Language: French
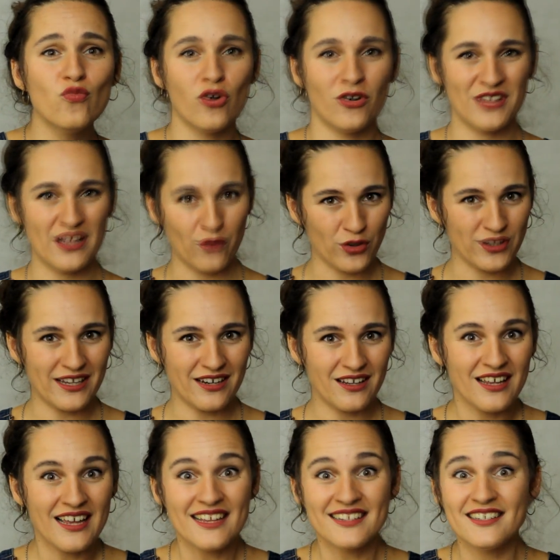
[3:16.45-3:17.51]
moins en avant d'elle,
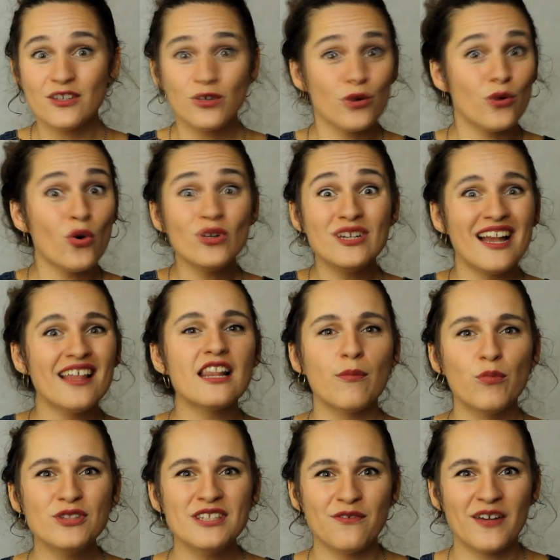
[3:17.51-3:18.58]
c'est que au-delà de la
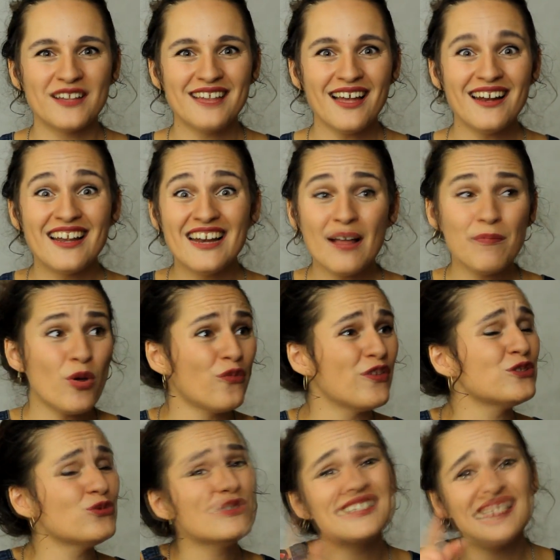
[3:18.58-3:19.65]
beauté fatale, la meuf
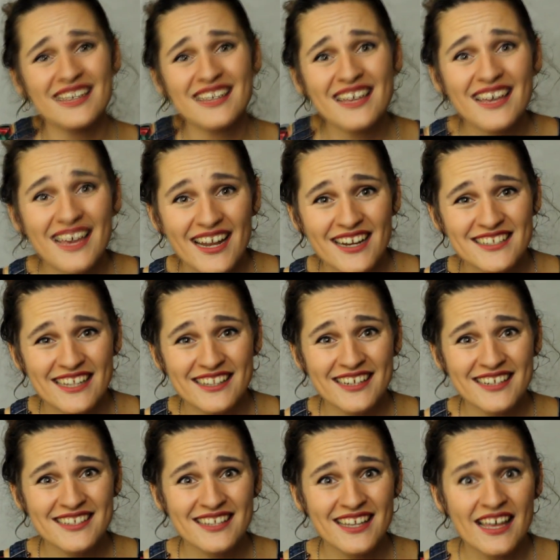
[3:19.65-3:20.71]
est une sacrée
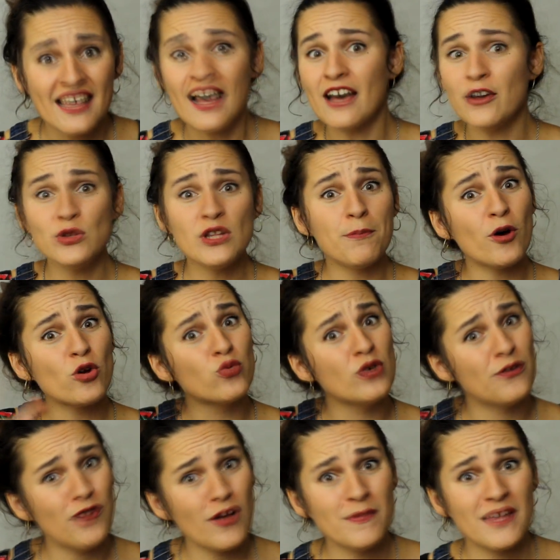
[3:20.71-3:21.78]
réalisatrice. À une époque où les
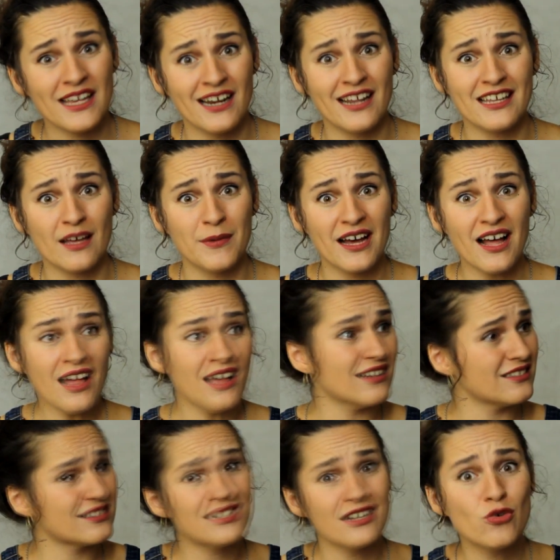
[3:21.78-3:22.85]
femmes derrière la caméra,
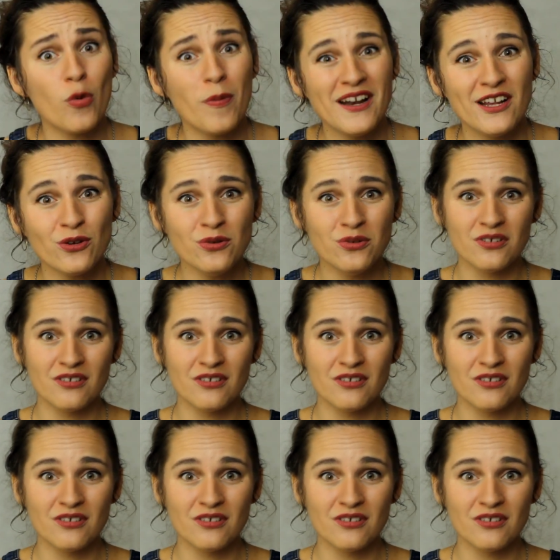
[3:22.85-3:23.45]
euh, ça court pas les rues.